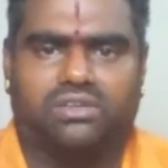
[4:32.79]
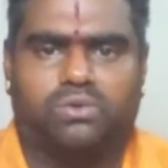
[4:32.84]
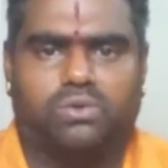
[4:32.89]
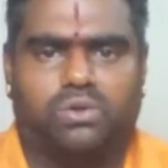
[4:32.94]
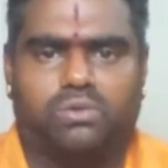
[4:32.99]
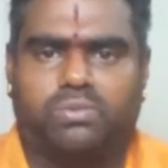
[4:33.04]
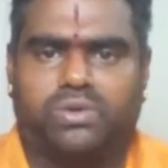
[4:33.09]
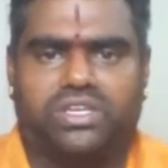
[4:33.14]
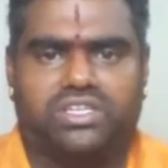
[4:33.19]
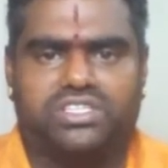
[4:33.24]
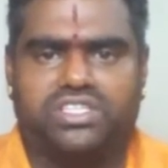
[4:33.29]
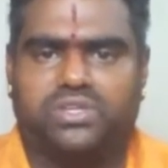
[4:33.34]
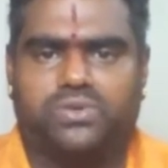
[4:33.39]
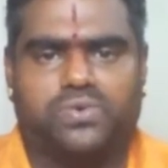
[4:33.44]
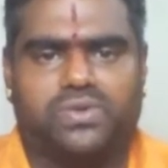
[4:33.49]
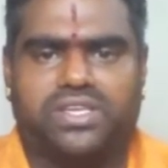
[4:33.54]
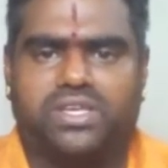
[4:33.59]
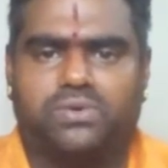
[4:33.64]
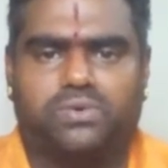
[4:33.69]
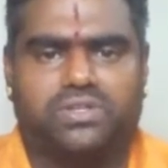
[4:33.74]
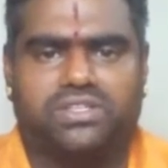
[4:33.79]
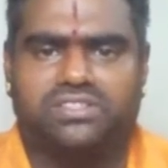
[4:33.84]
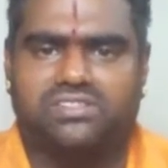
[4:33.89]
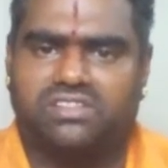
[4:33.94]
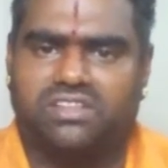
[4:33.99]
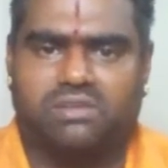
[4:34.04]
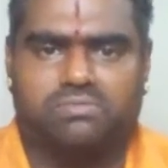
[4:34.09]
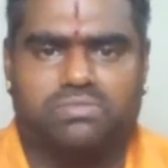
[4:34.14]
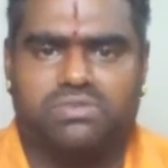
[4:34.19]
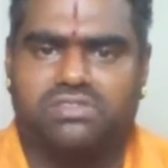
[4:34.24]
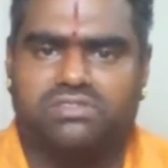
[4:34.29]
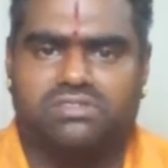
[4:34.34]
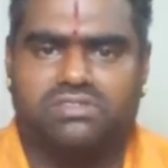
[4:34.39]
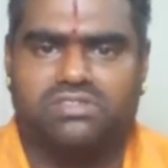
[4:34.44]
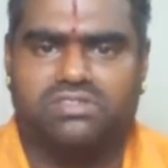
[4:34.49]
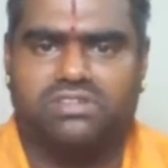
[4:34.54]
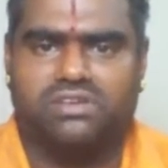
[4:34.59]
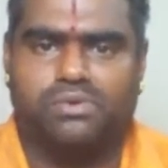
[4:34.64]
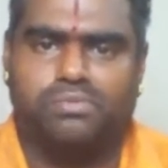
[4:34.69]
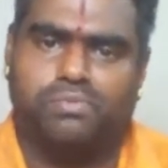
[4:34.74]
குரு பயிற்சியினுடைய ஒரு சிறப்பு
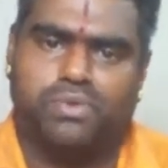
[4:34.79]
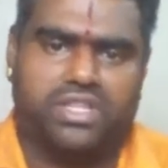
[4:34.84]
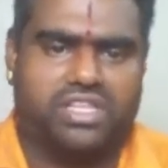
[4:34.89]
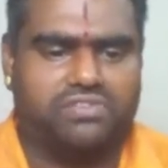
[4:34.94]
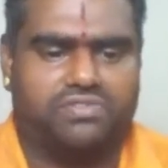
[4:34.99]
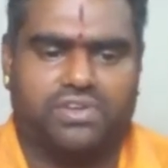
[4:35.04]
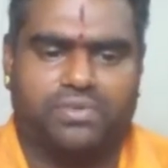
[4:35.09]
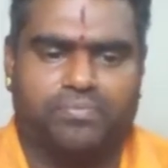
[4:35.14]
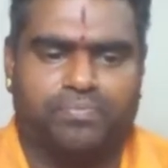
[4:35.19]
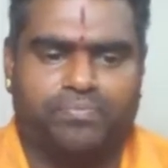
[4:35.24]
பதிவு